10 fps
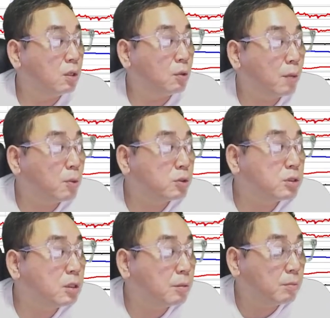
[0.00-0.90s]
어,
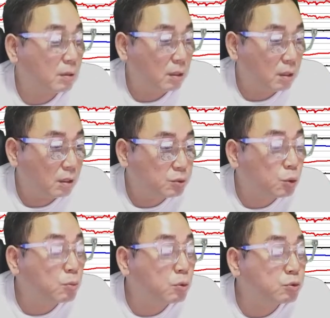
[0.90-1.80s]
황몽식님
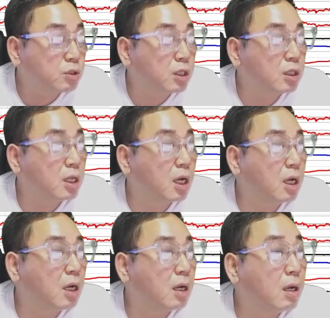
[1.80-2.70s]
종목 줄
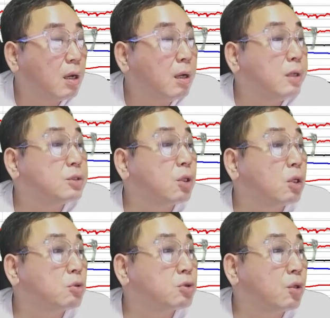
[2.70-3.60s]
테니까
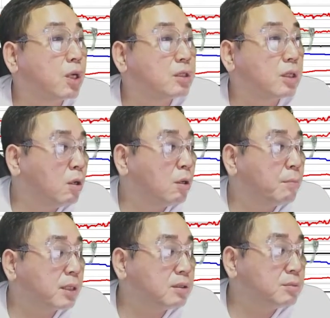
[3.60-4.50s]
저기로 전화하세요.
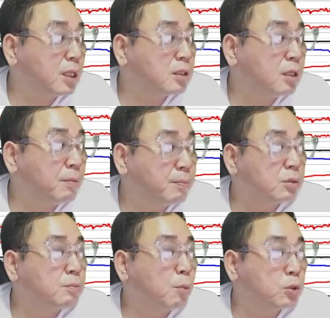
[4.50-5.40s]
박팀장님,
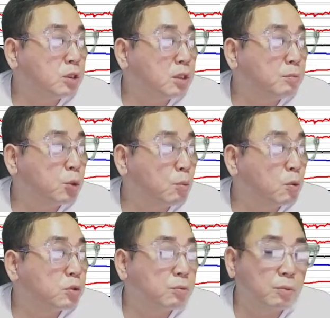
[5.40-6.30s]
몽식님
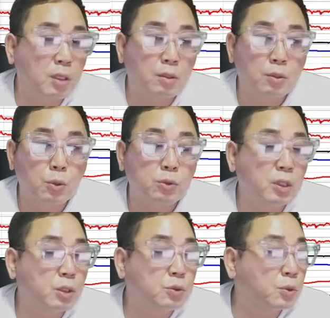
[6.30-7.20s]
종목 좀
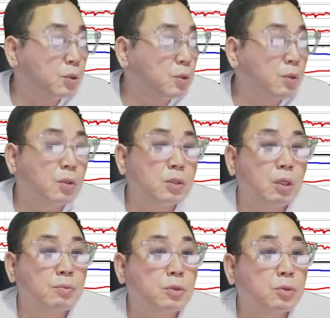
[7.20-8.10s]
교체해줘. 어,
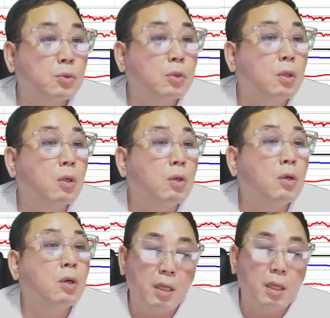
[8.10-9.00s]
이거부터 줘.
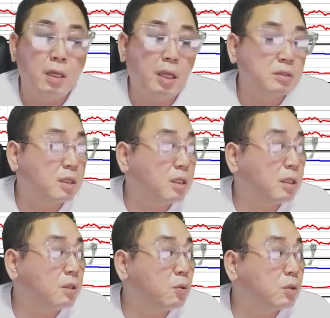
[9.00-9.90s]
어.
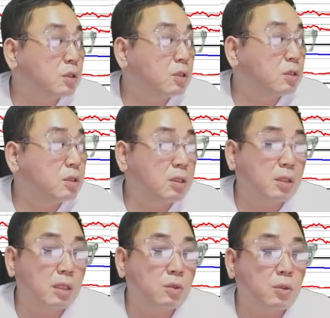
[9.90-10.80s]
에스케이네트웍스 이거 이,
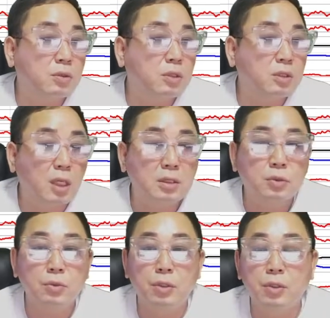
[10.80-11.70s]
네트웍스 이거
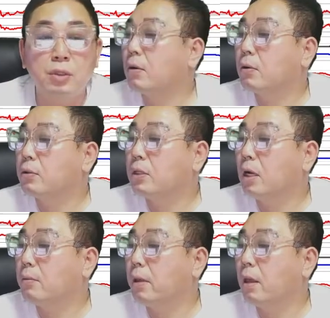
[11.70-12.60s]
사시고요. 그
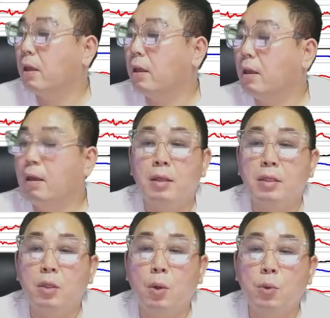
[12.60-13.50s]
다음에
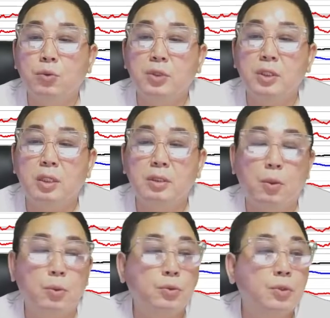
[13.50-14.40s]
이거 오뚜기
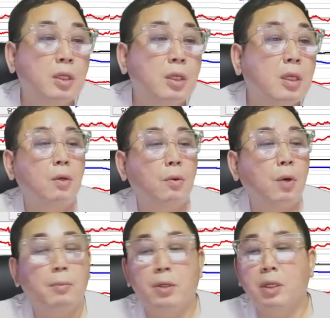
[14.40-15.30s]
사세요. 오뚜기
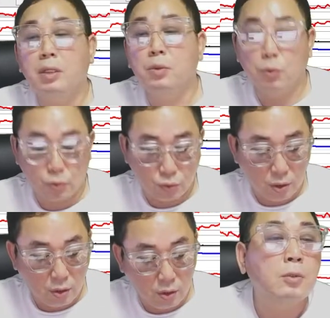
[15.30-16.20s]
화면에 있는
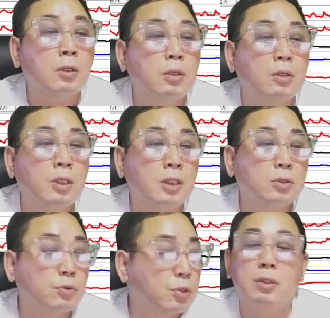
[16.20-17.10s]
오뚜기요. 이거
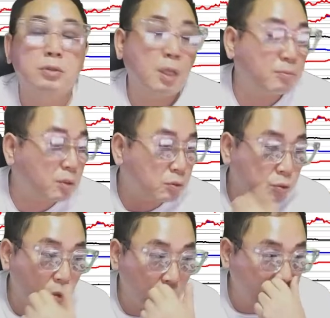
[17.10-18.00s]
사시고요.
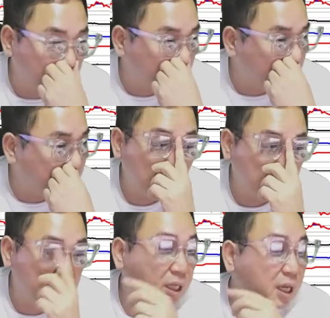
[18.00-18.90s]
삼성중공업 사세요.
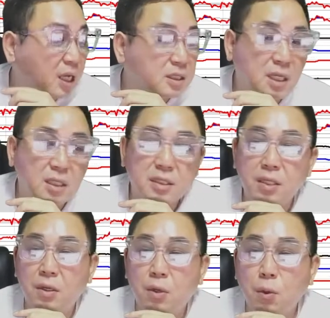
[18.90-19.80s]
이 세 가지 사세요.